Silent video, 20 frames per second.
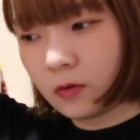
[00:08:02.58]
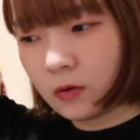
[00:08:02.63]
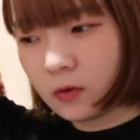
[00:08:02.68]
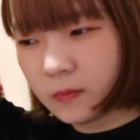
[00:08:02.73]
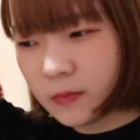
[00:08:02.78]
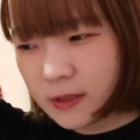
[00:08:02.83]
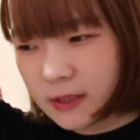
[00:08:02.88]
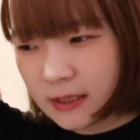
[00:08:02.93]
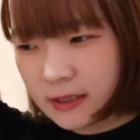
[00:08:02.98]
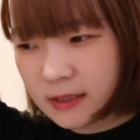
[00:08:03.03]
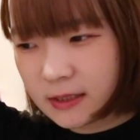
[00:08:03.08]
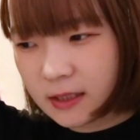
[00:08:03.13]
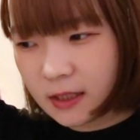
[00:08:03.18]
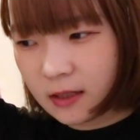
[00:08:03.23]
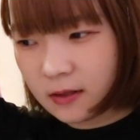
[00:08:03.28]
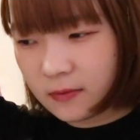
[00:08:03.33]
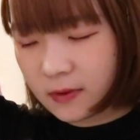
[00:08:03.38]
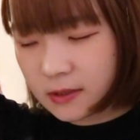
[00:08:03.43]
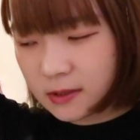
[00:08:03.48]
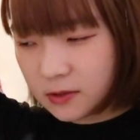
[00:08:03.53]
お店自
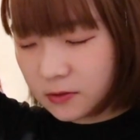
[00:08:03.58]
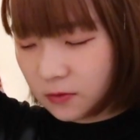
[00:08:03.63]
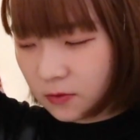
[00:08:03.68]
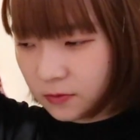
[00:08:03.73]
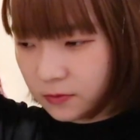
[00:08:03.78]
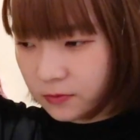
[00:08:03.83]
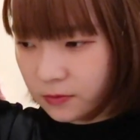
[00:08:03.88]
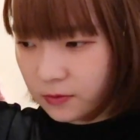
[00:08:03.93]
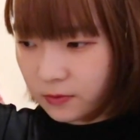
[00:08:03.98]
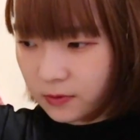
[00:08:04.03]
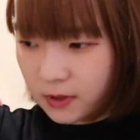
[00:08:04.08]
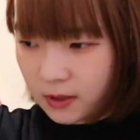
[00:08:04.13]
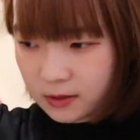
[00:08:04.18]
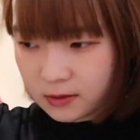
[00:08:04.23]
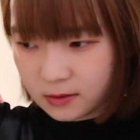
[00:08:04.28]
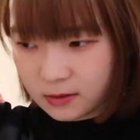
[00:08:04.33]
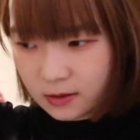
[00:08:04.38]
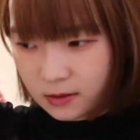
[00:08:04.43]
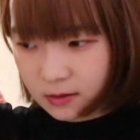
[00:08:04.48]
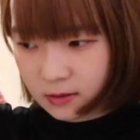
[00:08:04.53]
体はすごく良
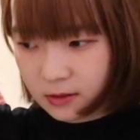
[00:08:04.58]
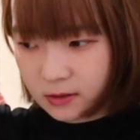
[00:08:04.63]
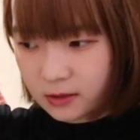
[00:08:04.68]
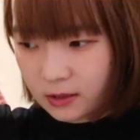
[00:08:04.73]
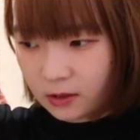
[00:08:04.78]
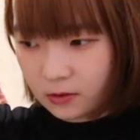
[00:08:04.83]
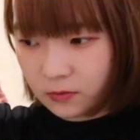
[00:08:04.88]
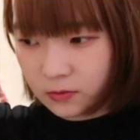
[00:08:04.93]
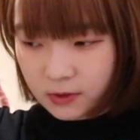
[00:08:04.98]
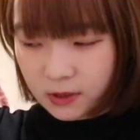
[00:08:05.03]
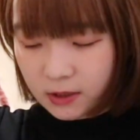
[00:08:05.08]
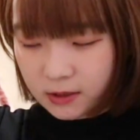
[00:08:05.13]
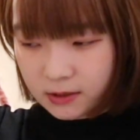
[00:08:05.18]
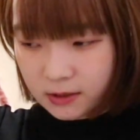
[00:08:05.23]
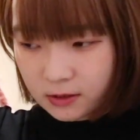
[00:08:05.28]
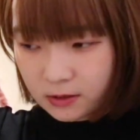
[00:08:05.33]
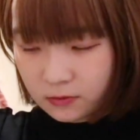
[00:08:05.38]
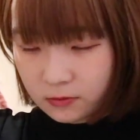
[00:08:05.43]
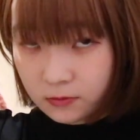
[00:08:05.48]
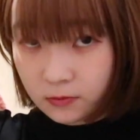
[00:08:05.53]
かったんですけど
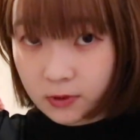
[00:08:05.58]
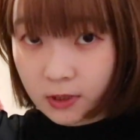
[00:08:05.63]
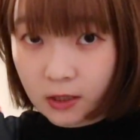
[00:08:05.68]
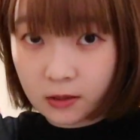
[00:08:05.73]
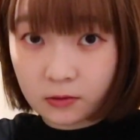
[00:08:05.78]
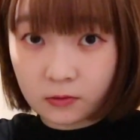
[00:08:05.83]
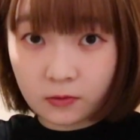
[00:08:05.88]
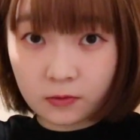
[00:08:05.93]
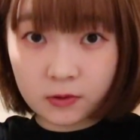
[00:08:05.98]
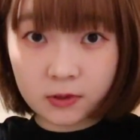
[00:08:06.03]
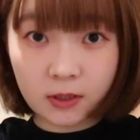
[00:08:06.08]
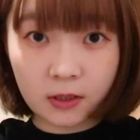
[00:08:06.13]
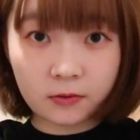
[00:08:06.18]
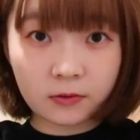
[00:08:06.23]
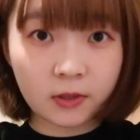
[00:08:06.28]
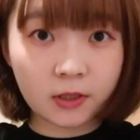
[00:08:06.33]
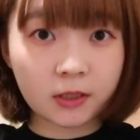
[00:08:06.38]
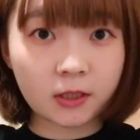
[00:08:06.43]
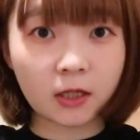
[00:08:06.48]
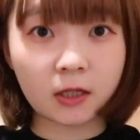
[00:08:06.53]
私を担当して
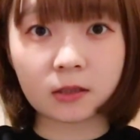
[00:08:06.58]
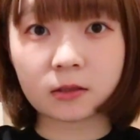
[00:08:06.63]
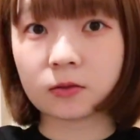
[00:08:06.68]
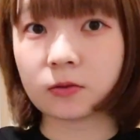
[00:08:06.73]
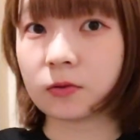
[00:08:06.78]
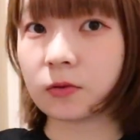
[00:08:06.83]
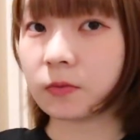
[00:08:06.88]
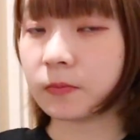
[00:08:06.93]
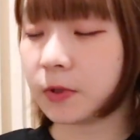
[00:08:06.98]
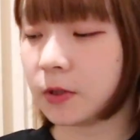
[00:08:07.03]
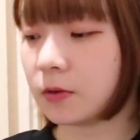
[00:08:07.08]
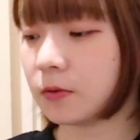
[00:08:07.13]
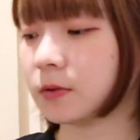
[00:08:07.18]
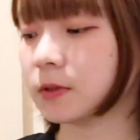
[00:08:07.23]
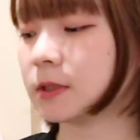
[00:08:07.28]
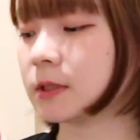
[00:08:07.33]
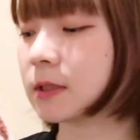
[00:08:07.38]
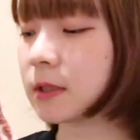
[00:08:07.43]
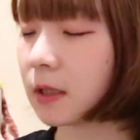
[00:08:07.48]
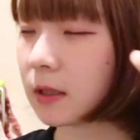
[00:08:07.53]
くれたその美容
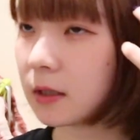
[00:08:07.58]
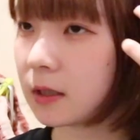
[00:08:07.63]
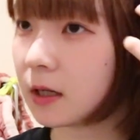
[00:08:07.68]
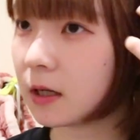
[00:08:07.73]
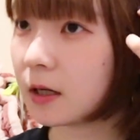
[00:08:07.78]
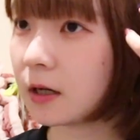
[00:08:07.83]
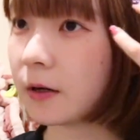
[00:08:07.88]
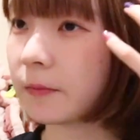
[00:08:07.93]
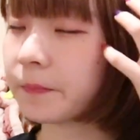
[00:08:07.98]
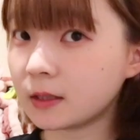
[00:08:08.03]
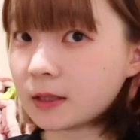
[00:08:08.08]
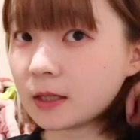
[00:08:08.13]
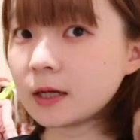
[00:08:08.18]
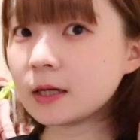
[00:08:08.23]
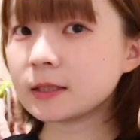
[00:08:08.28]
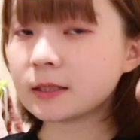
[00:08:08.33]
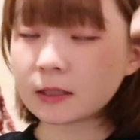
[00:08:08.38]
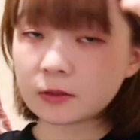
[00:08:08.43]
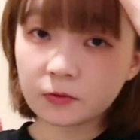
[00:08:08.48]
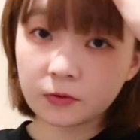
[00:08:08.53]
師さんが「
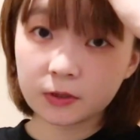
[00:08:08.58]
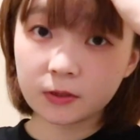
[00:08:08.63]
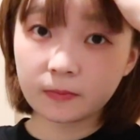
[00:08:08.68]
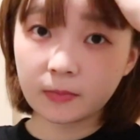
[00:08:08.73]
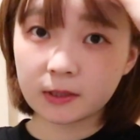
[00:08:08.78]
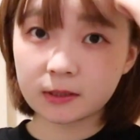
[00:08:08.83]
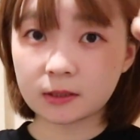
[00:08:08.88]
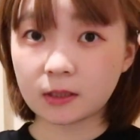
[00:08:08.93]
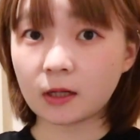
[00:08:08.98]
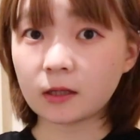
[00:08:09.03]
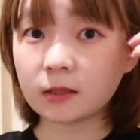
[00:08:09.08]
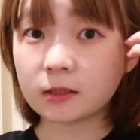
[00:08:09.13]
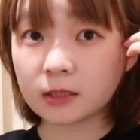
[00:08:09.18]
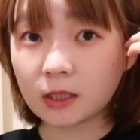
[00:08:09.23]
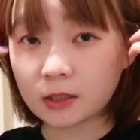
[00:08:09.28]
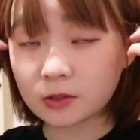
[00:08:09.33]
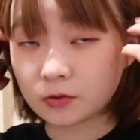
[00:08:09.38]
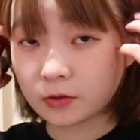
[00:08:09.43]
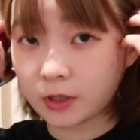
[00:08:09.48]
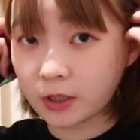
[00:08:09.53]
長さどうしますか?」って
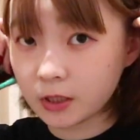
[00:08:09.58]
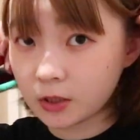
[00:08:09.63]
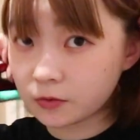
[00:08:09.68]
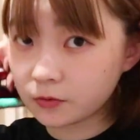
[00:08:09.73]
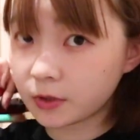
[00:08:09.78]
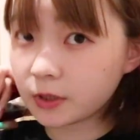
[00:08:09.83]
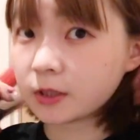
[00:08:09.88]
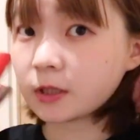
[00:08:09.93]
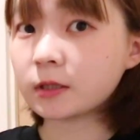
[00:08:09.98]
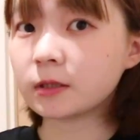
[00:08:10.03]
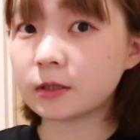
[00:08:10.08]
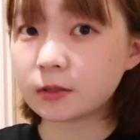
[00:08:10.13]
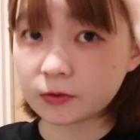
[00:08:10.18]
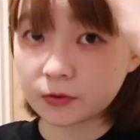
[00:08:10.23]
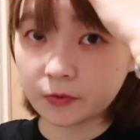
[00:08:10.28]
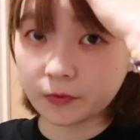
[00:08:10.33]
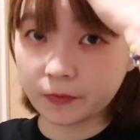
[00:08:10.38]
最初聞いてくれたんです